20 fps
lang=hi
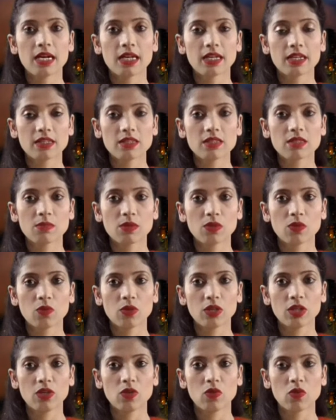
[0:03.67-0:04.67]
अगस्त में
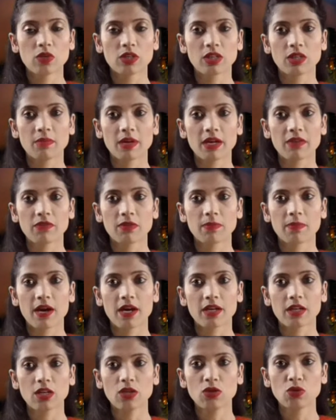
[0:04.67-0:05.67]
हुए लोक निर्माण
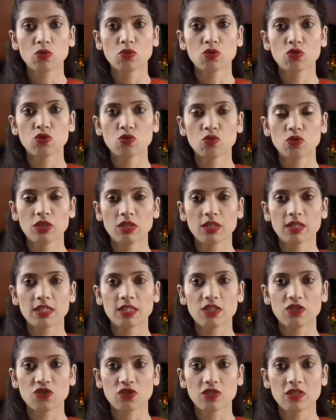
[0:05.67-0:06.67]
विभाग के दो जूनियर
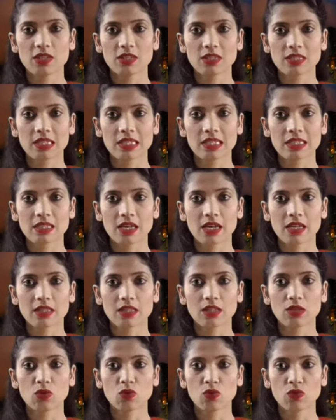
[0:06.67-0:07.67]
इंजीनियर्स के
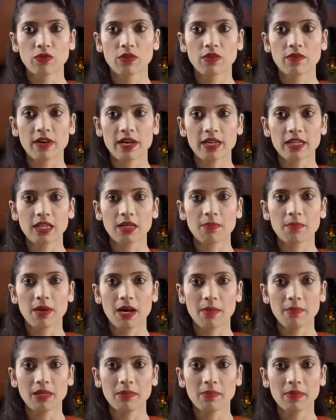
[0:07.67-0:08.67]
साथ दुर्व्यवहार के
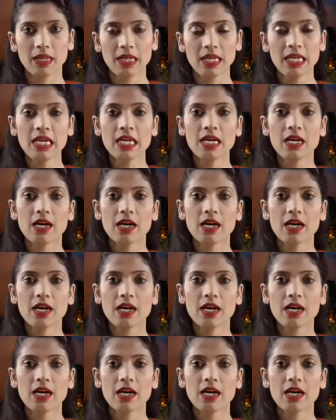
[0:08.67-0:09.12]
मामले में